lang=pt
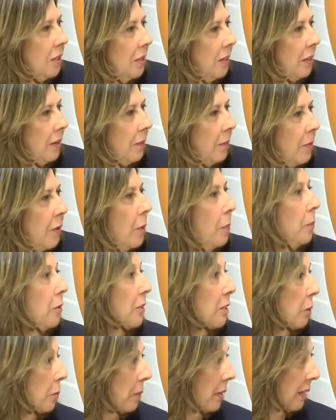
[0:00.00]
Então...
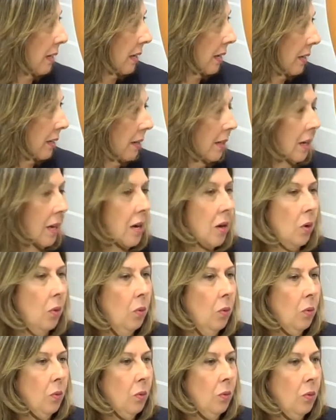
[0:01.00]
Depois eu peguei
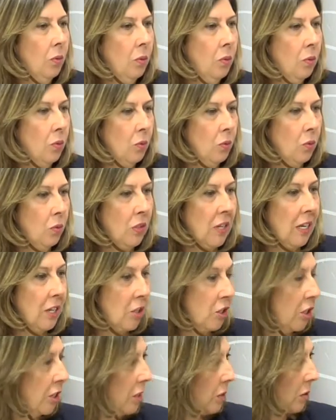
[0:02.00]
uns
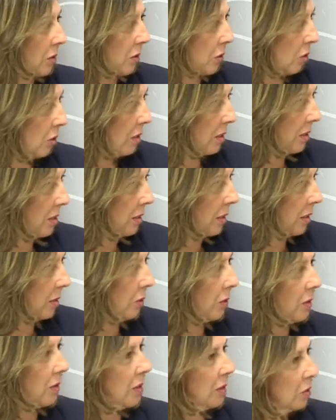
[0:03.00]
artigos que eu tinha escrito
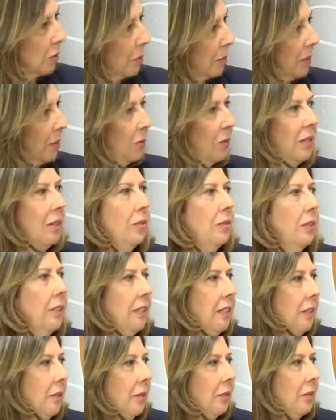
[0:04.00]
e transformei num
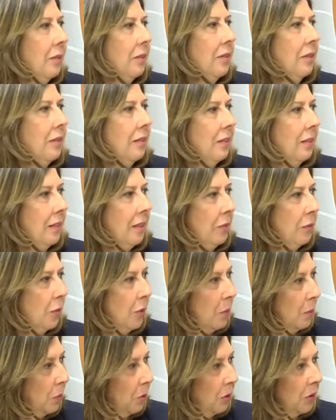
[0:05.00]
livrinho. E foi,
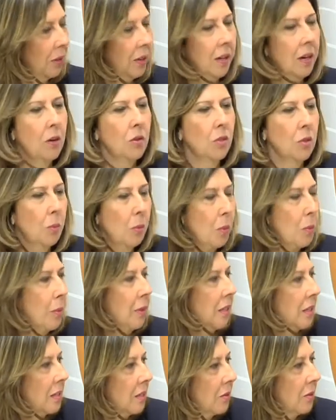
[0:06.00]
foi muito legal sobre
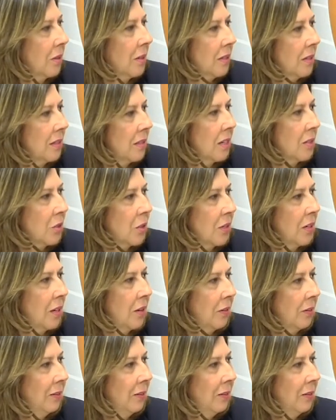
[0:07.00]
comunicação organizacional.